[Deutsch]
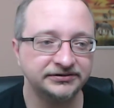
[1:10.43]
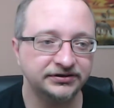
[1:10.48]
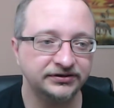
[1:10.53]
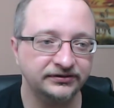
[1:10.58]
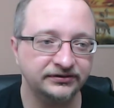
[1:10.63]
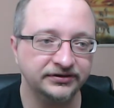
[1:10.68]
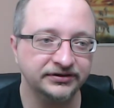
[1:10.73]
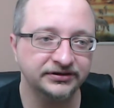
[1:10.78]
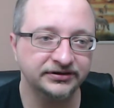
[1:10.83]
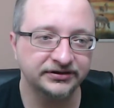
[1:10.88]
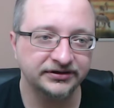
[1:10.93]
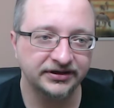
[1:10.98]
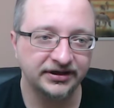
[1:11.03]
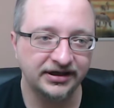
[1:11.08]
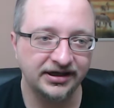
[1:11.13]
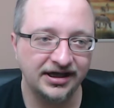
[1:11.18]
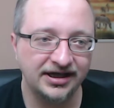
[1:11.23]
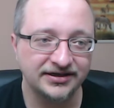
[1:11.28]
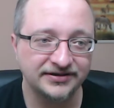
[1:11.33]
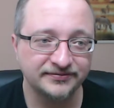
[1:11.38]
Und äh,
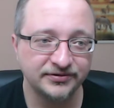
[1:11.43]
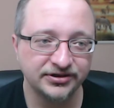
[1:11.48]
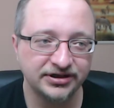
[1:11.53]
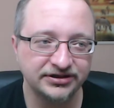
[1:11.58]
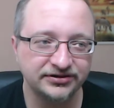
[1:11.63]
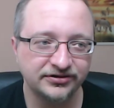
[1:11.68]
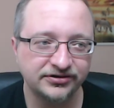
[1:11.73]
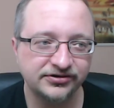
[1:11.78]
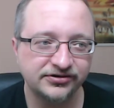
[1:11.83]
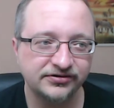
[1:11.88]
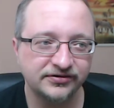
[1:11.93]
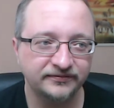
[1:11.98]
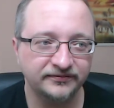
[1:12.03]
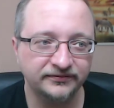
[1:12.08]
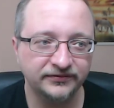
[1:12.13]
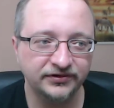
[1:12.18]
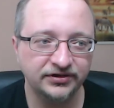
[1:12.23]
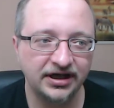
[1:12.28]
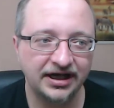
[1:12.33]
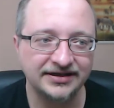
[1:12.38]
er ist mir natürlich
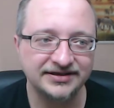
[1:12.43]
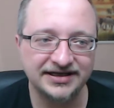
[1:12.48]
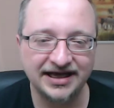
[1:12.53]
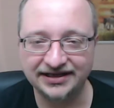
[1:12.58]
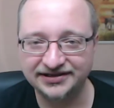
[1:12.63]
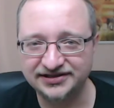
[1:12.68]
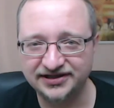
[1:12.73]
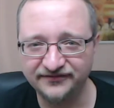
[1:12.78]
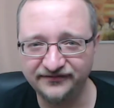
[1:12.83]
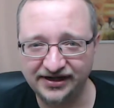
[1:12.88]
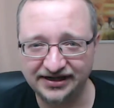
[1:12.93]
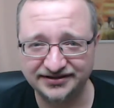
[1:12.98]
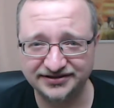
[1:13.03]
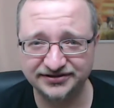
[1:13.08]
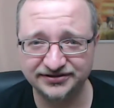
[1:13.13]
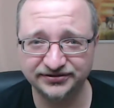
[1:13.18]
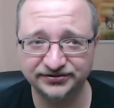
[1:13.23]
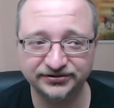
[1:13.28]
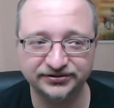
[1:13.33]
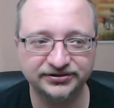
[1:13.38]
ans Herz
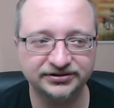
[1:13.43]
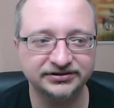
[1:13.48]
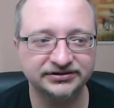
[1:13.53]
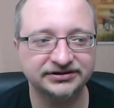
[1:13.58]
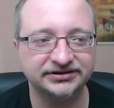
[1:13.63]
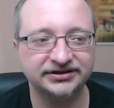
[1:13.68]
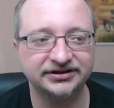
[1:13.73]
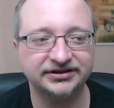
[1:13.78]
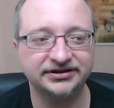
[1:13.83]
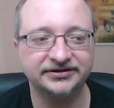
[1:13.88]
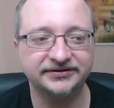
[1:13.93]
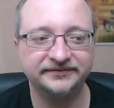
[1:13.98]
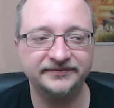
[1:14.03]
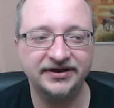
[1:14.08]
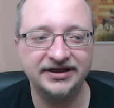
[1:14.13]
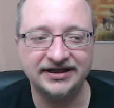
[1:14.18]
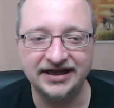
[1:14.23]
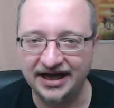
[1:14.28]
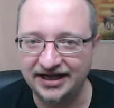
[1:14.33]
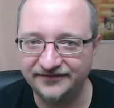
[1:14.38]
gewachsen und äh,
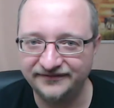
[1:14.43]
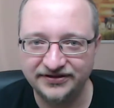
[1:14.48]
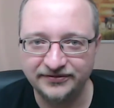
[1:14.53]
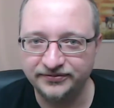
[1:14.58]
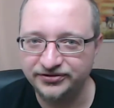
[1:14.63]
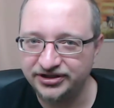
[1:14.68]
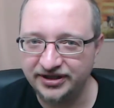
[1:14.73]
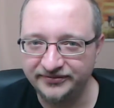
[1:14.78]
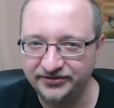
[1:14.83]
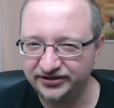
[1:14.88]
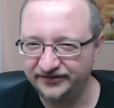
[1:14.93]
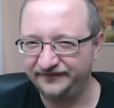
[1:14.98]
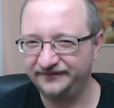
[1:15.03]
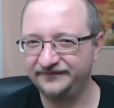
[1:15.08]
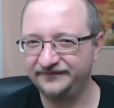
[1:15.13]
egal, ob ich damit